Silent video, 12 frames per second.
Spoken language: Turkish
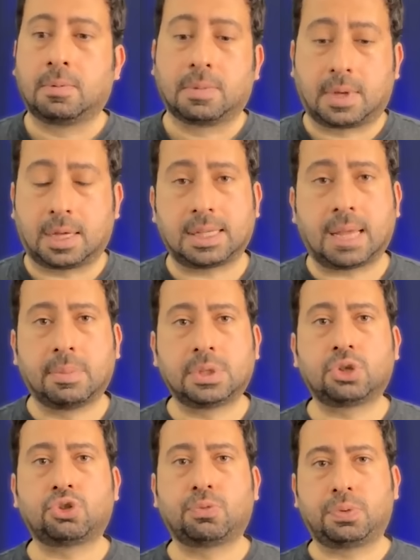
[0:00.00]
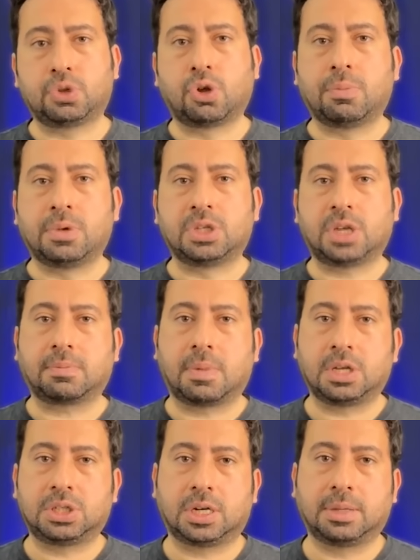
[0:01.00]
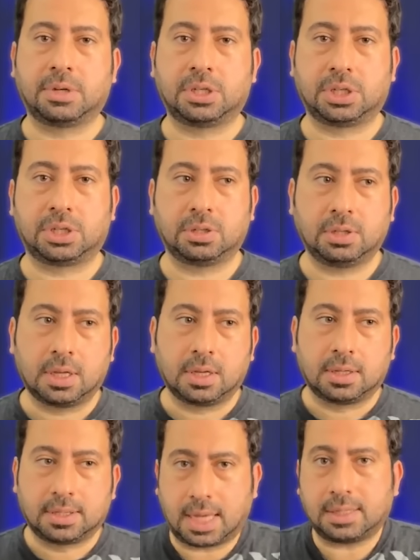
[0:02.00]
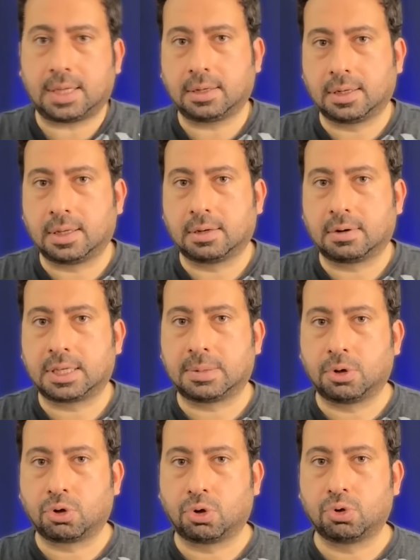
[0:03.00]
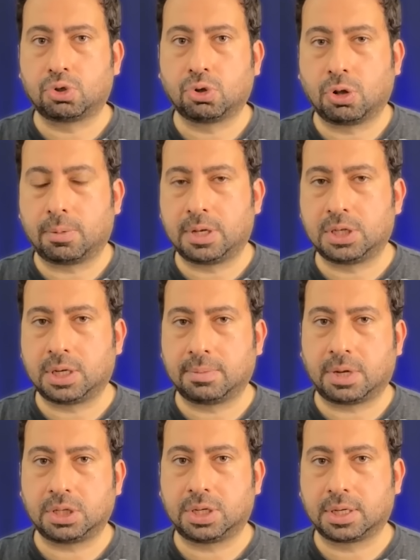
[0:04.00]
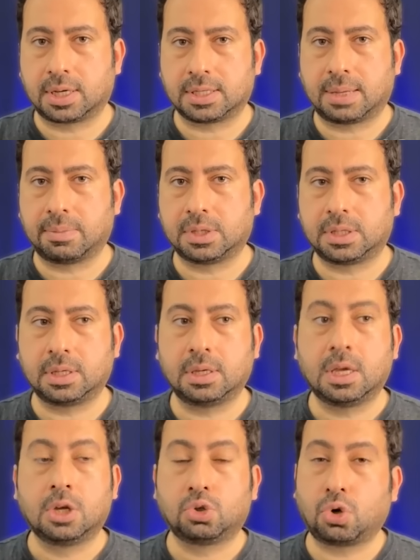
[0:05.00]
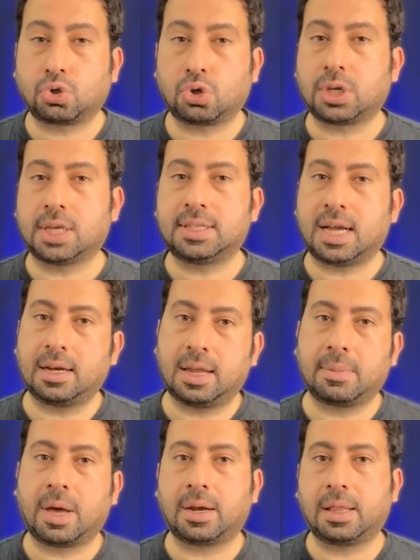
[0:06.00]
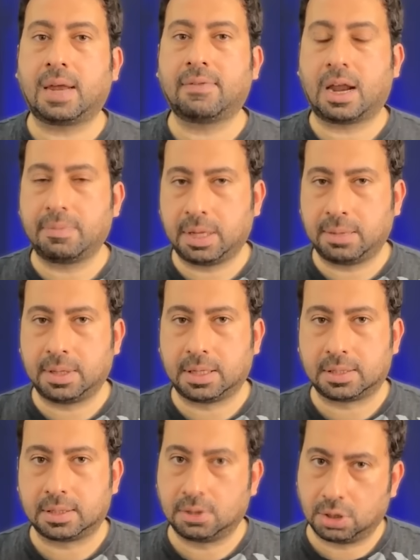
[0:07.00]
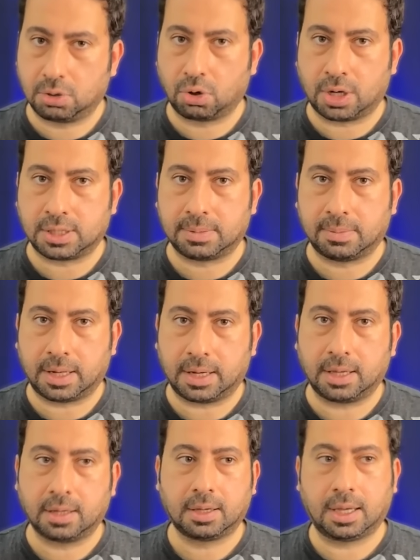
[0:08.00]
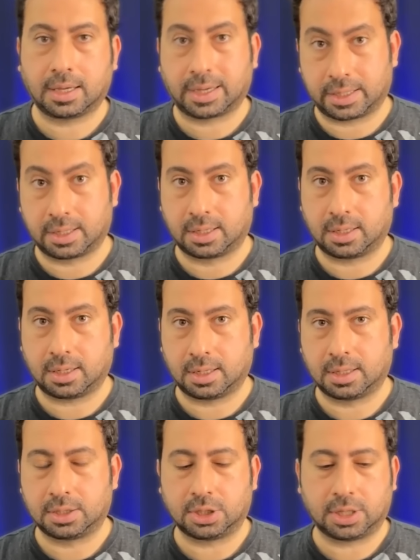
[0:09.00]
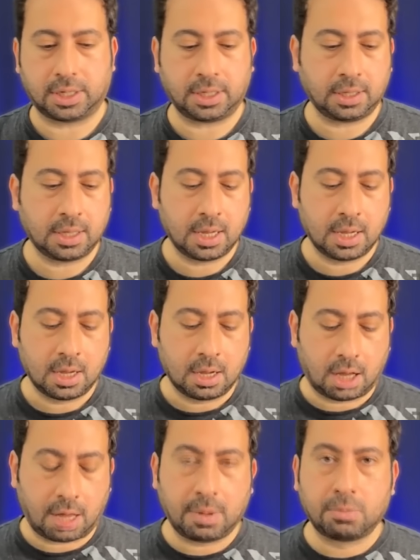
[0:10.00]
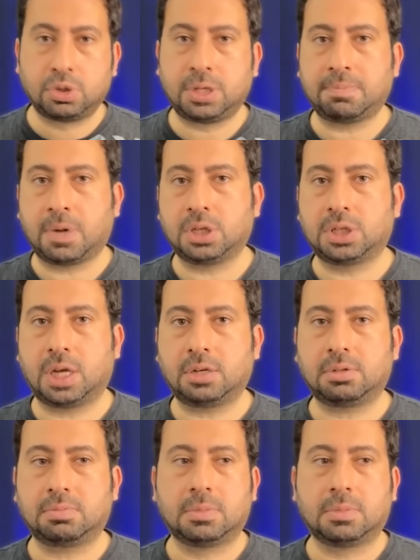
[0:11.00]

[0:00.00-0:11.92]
kazanması sürpriz olmayacak maçlarda Beşiktaş'ın zaten hani rakibine göre üstün olabileceği maçları kazanması çok çok yeterli emareler vermeyebilir yönetimlere, e, karar alıcılara. Ama bu tip maçlar